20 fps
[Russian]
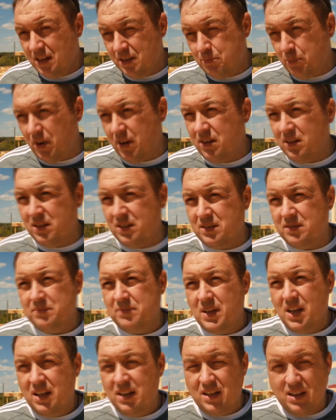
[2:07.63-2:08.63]
Как правило,
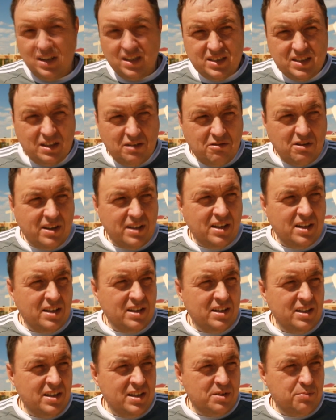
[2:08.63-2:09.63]

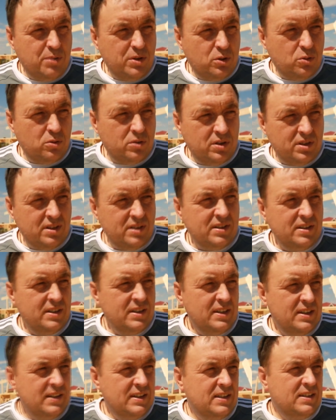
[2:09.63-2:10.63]
основание из бетона
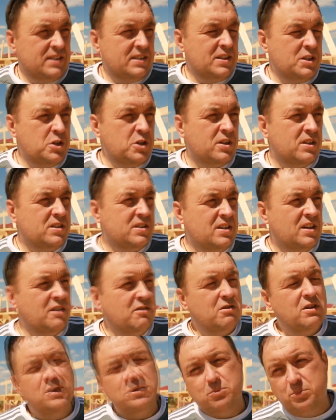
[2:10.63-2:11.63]
Сначала
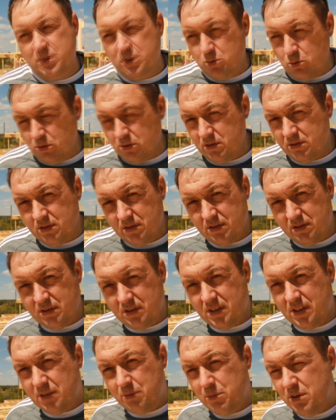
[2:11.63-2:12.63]
заливают бетон,
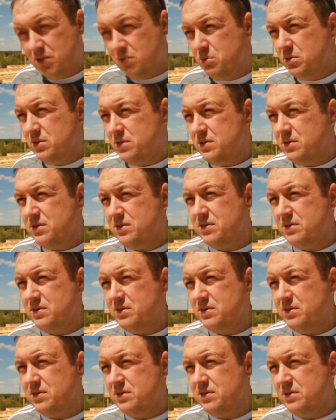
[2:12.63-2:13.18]
армируют,